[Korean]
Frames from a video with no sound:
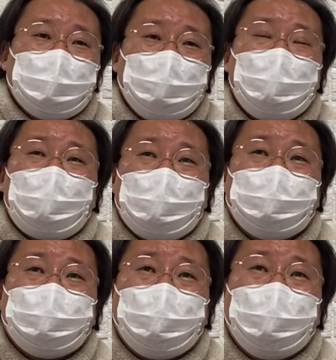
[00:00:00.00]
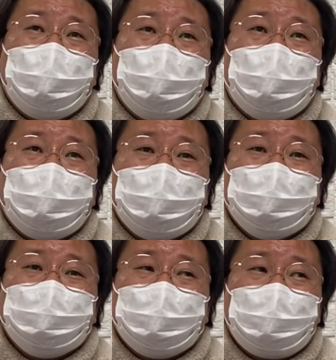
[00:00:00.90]
생각하시고
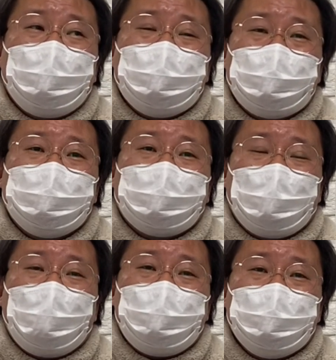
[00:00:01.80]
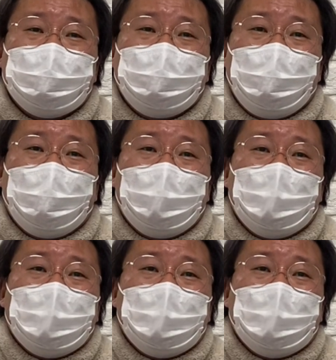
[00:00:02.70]
이제 사역을 이렇게 하고 있는데,